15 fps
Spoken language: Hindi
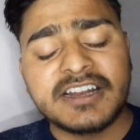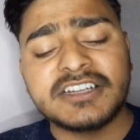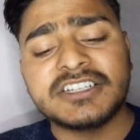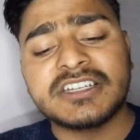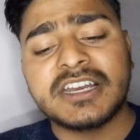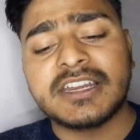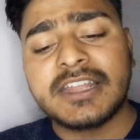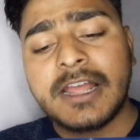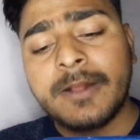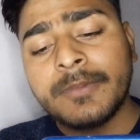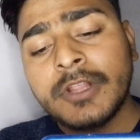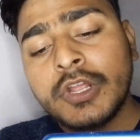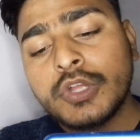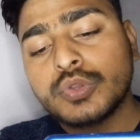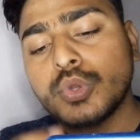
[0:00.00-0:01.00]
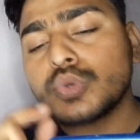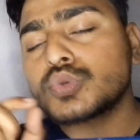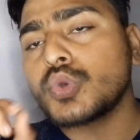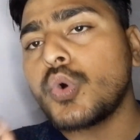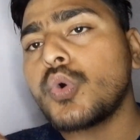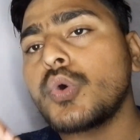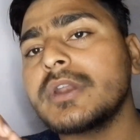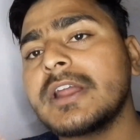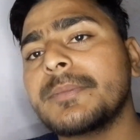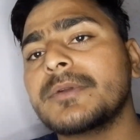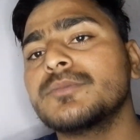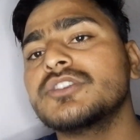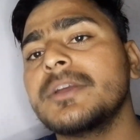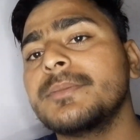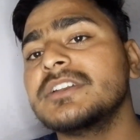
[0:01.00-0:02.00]
ने रजिस्टर किया तो सौ कॉइन यहाँ
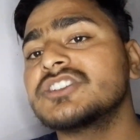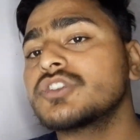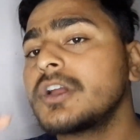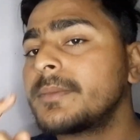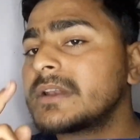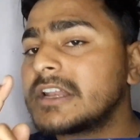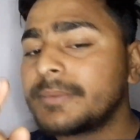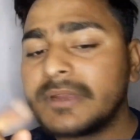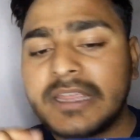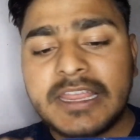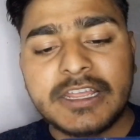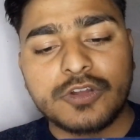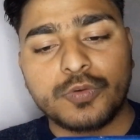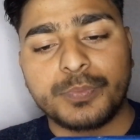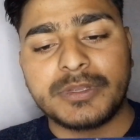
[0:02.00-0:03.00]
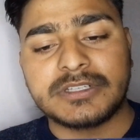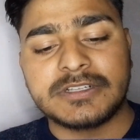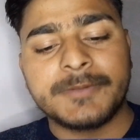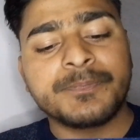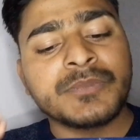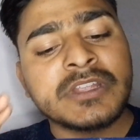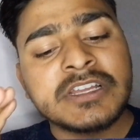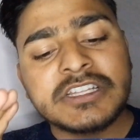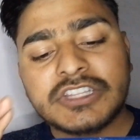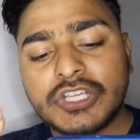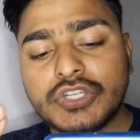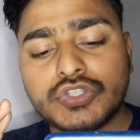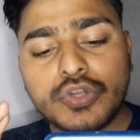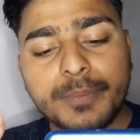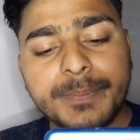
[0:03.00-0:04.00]
पर मुझे मिल चुके हैं मतलब कि एक रुपीज
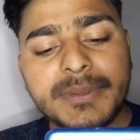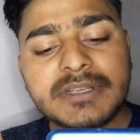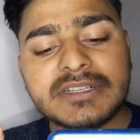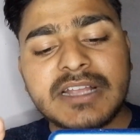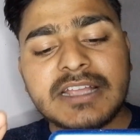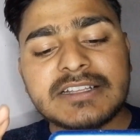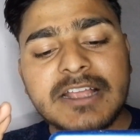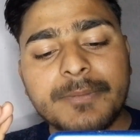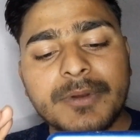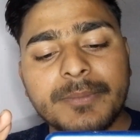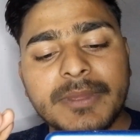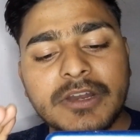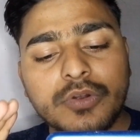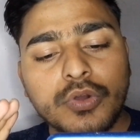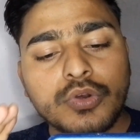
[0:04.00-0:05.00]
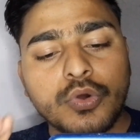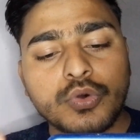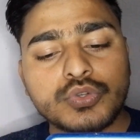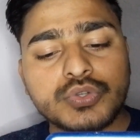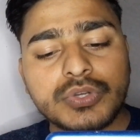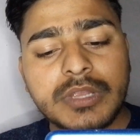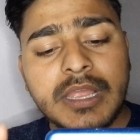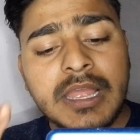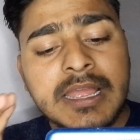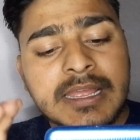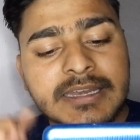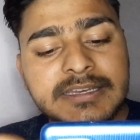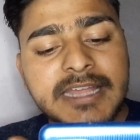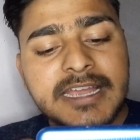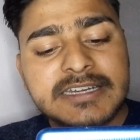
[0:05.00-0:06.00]
तीन सौ बीस गाइस यहाँ पर मेरे कॉइन हो चुके हैं
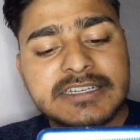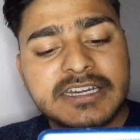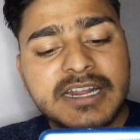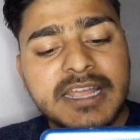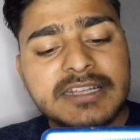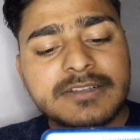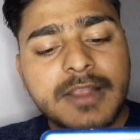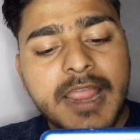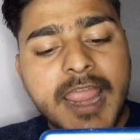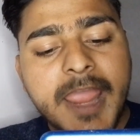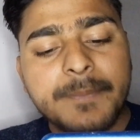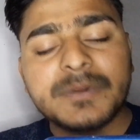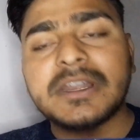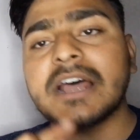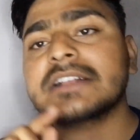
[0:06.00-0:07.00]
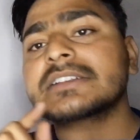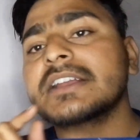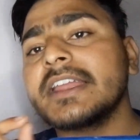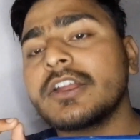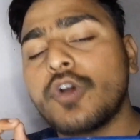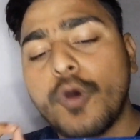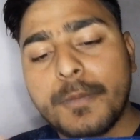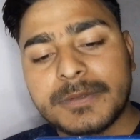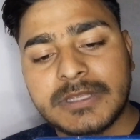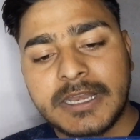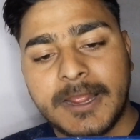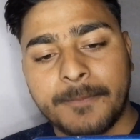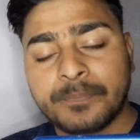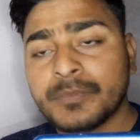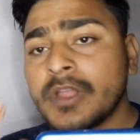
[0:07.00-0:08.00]
नेक्स्ट गाइस ऐप टास्क का एक
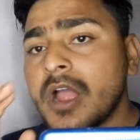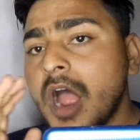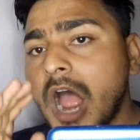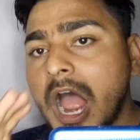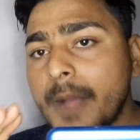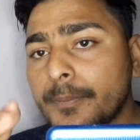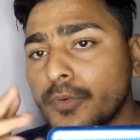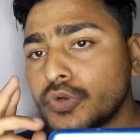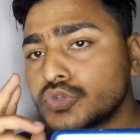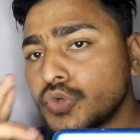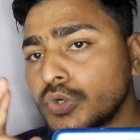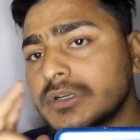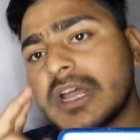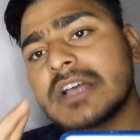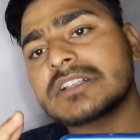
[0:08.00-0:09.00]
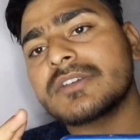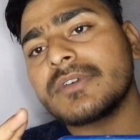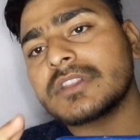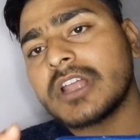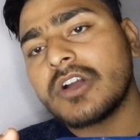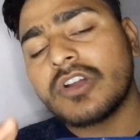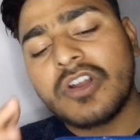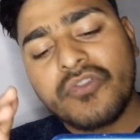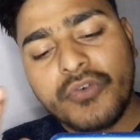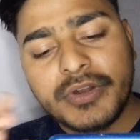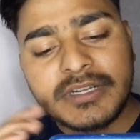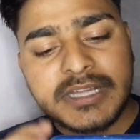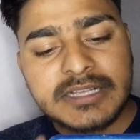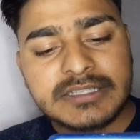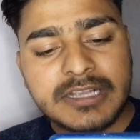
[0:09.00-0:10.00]
ऑप्शन है आपको जो टास्क बताऊंगा ना
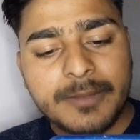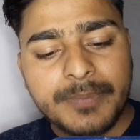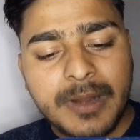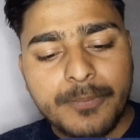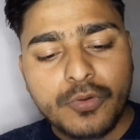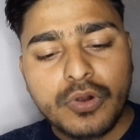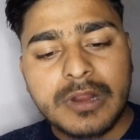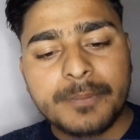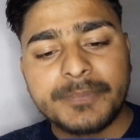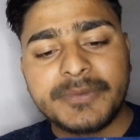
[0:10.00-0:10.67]
वही टास्क यहाँ पर आपको